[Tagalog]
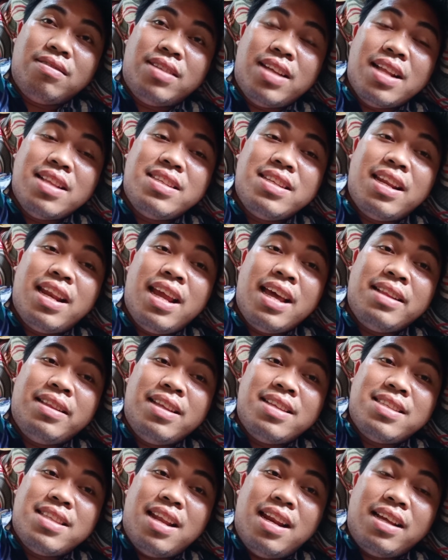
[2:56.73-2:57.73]

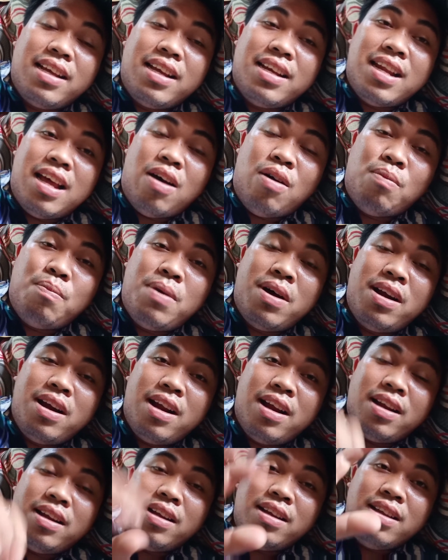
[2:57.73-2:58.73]
Tonsillitis talaga daw.
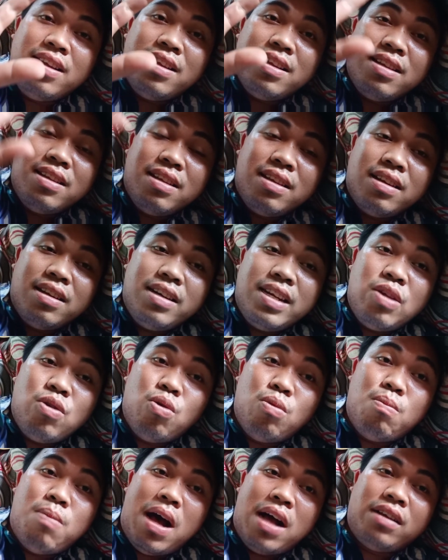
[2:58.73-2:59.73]
Parang
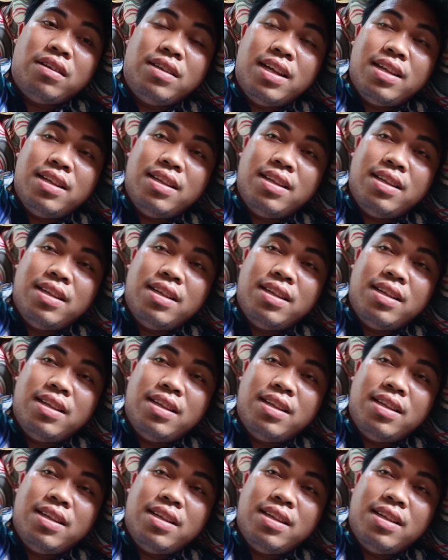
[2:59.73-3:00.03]
nihubag.